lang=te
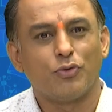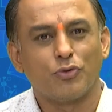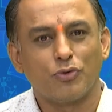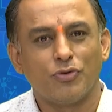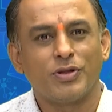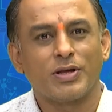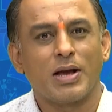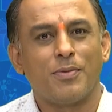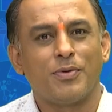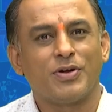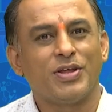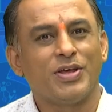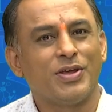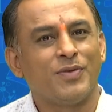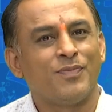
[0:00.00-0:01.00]
ఉంటుంది
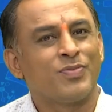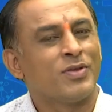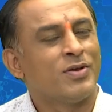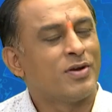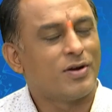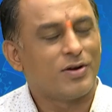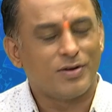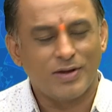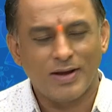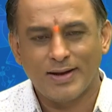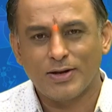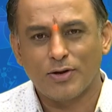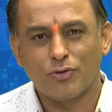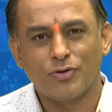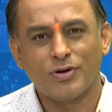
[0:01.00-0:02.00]
కాబట్టి
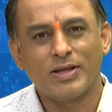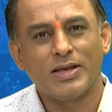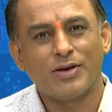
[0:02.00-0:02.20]
నేటి నుండి